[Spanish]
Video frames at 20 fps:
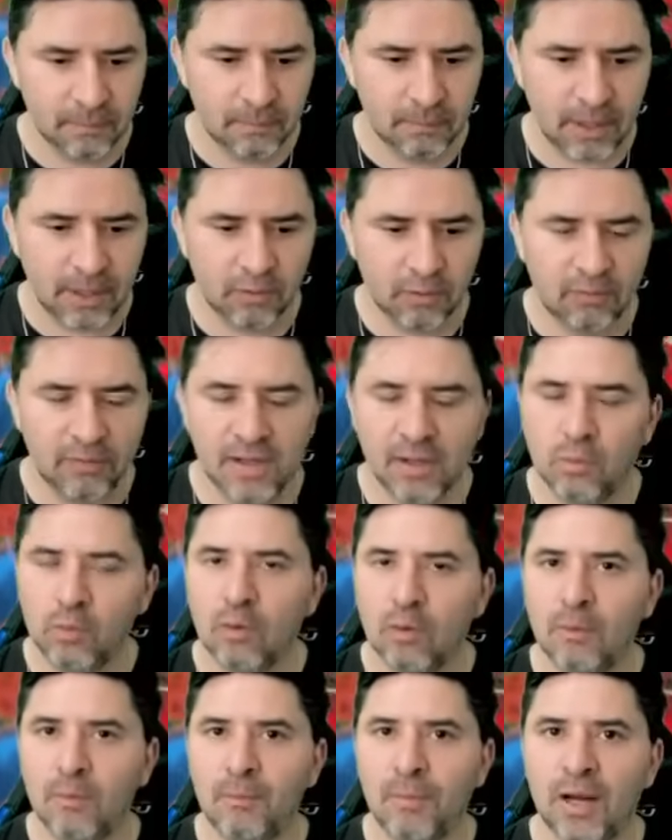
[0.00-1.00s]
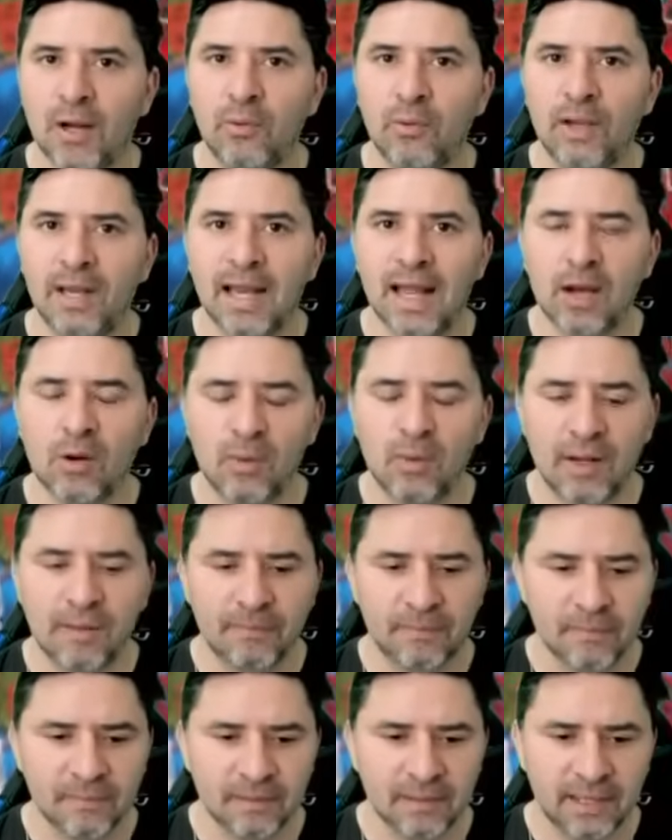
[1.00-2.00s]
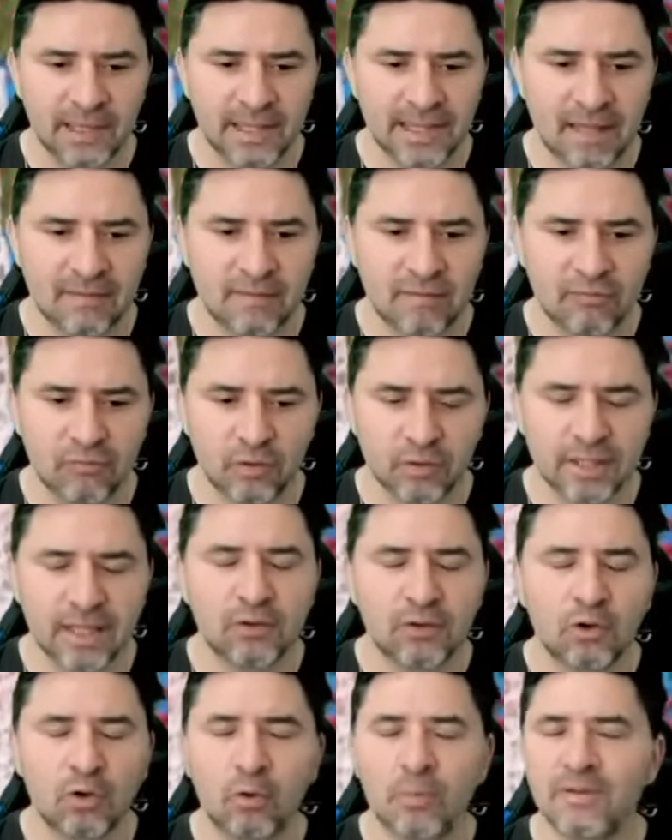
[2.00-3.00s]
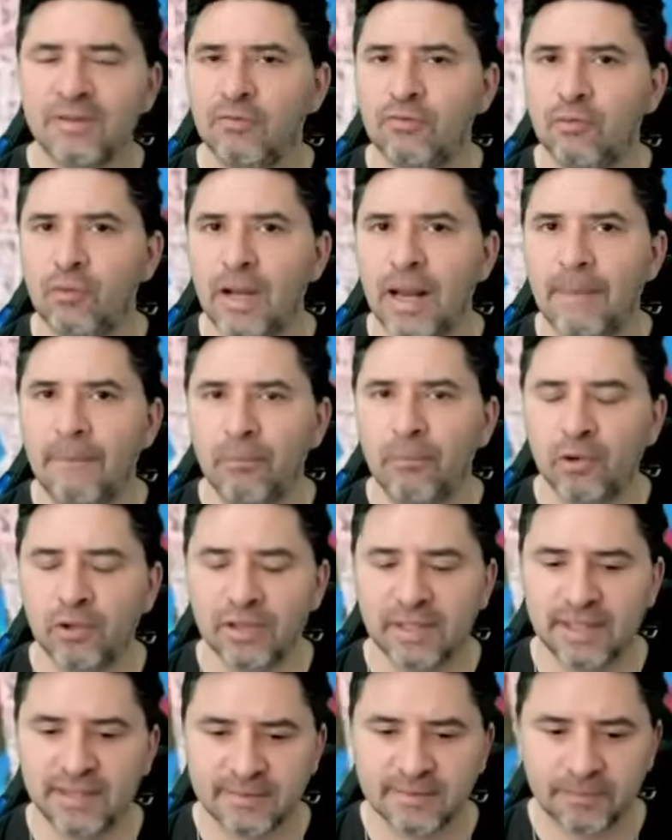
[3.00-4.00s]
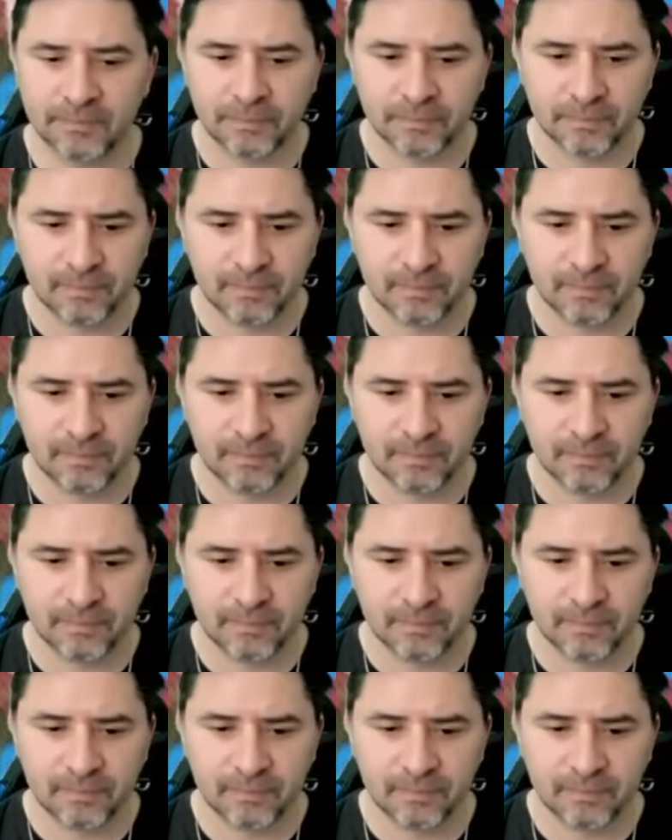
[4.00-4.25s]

Varios vehículos bajo el agua estaban flotando como si fueran botes.